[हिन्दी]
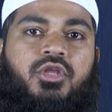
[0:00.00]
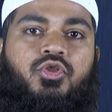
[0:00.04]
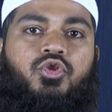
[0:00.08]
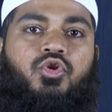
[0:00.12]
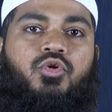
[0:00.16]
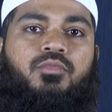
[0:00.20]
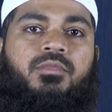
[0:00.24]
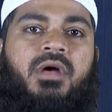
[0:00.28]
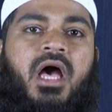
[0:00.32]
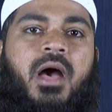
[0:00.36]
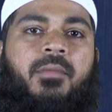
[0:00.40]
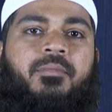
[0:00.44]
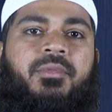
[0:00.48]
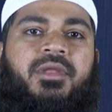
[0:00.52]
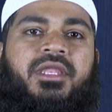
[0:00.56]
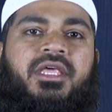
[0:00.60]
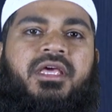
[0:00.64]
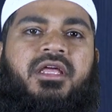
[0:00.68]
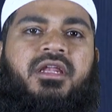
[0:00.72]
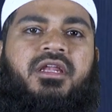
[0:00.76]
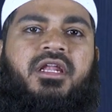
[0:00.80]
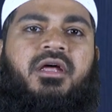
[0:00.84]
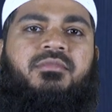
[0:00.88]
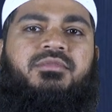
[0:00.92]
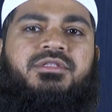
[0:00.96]
कि तुम
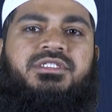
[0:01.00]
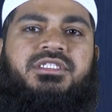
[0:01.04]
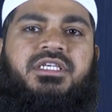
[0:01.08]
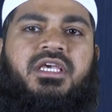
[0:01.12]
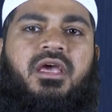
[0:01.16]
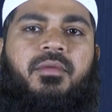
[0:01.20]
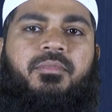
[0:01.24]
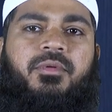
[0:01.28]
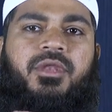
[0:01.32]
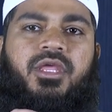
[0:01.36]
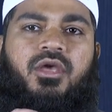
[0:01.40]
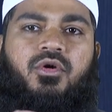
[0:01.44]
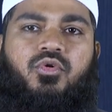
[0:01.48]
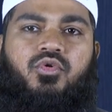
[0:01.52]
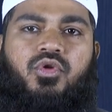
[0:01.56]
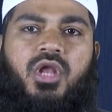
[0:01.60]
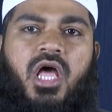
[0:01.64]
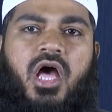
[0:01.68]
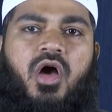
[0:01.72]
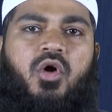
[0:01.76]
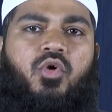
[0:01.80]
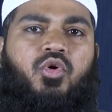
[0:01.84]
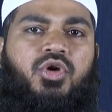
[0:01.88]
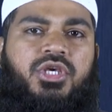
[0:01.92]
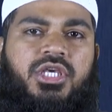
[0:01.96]
अपने रब से अपने
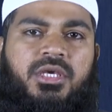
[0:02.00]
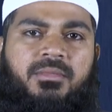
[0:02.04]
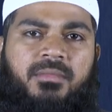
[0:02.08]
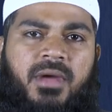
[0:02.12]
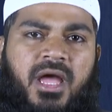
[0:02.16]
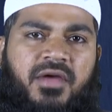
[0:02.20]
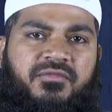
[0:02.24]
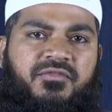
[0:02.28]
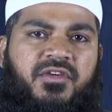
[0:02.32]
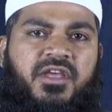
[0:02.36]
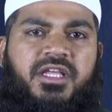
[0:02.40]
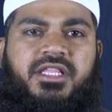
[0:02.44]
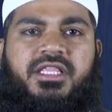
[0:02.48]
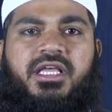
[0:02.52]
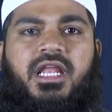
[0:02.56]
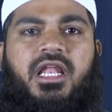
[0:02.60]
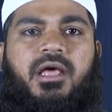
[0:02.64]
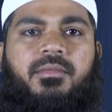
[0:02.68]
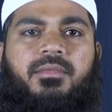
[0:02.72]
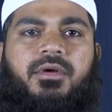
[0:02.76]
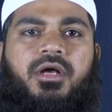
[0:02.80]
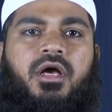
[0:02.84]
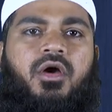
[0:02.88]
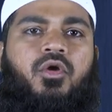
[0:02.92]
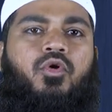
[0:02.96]
गुनाहों की माफ़ी
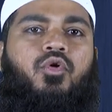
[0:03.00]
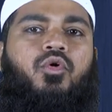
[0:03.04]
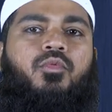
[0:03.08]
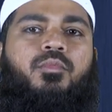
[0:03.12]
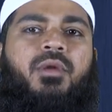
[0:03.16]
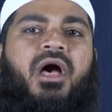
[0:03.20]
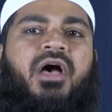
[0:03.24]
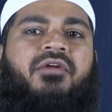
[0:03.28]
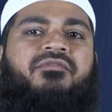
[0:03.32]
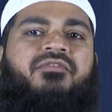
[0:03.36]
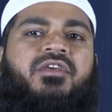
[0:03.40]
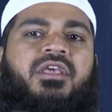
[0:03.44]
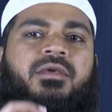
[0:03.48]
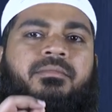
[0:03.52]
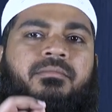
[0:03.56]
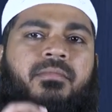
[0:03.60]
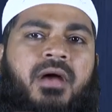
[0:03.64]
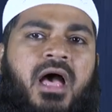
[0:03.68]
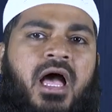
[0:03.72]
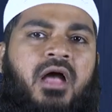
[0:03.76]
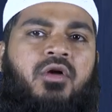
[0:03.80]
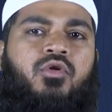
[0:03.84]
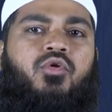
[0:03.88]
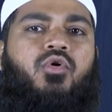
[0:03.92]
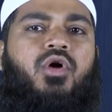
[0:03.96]
तलब करो माफ़ी
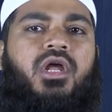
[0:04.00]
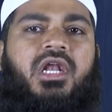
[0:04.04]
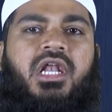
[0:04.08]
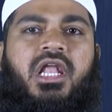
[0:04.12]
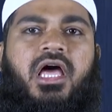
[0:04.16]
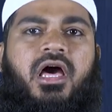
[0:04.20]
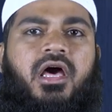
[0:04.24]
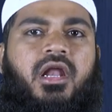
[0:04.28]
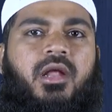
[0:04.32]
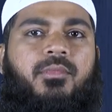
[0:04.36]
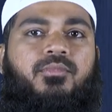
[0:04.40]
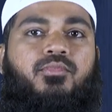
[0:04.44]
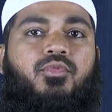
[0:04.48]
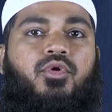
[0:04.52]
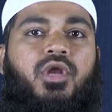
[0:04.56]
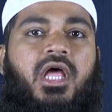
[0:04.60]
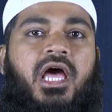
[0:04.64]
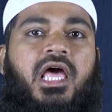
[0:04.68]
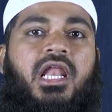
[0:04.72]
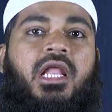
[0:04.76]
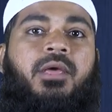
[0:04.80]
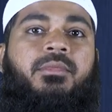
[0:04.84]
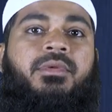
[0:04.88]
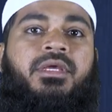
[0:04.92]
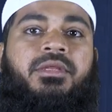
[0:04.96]
मांगो अल्लाह
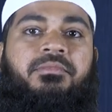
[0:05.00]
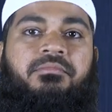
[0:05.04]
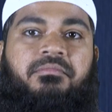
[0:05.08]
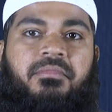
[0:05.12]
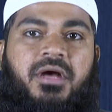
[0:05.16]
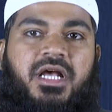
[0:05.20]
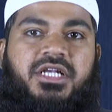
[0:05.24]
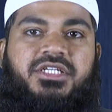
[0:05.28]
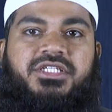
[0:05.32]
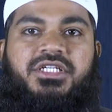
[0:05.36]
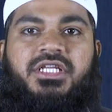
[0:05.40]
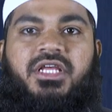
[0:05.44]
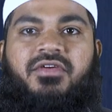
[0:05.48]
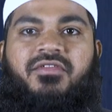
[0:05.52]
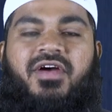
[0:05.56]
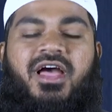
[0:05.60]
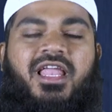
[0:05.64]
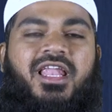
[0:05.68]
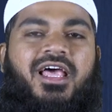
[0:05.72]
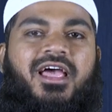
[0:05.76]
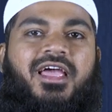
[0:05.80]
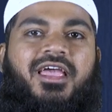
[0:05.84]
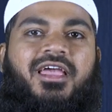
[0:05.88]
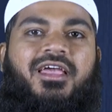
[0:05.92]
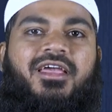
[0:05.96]
रब्लमिन बख्शने
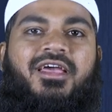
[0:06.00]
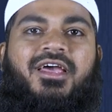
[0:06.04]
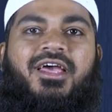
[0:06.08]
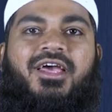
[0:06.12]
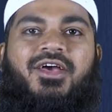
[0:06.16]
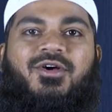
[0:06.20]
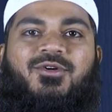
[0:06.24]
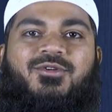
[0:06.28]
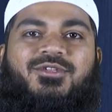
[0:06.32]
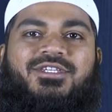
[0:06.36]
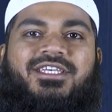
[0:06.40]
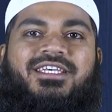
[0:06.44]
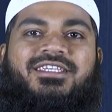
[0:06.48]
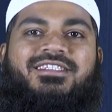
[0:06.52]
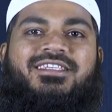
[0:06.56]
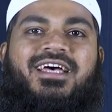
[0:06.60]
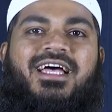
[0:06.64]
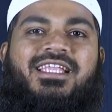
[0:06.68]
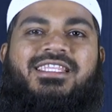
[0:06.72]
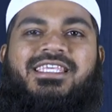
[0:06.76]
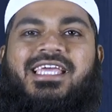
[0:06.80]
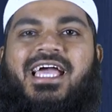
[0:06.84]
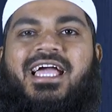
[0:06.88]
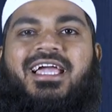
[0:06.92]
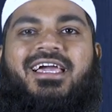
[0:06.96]
वाला है उसके
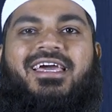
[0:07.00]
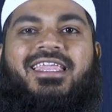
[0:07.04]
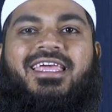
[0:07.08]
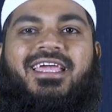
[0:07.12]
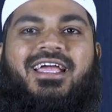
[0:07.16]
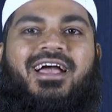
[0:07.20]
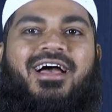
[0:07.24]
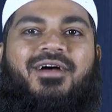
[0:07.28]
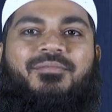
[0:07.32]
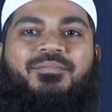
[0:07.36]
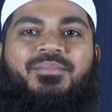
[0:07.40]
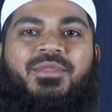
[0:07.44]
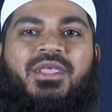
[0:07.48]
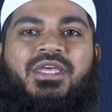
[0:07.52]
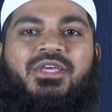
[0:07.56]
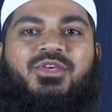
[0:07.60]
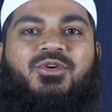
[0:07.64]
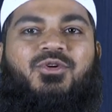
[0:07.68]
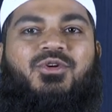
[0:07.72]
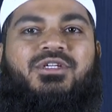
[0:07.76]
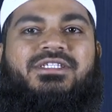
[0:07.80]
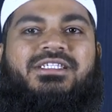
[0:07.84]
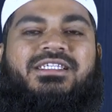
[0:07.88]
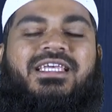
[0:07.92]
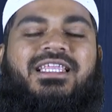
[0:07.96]
साथ क्या करेगा
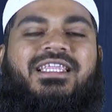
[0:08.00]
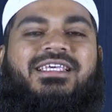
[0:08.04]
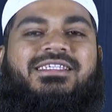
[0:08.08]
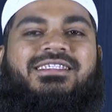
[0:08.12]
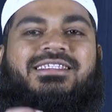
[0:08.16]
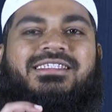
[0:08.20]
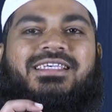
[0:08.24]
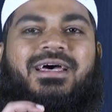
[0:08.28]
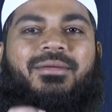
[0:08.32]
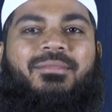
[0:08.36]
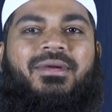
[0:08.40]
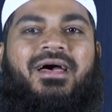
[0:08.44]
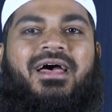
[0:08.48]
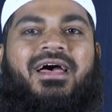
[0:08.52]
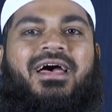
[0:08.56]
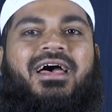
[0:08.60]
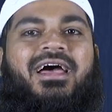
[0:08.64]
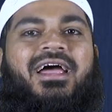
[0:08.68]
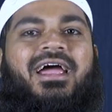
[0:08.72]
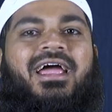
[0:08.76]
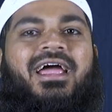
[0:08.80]
युरसिलसमा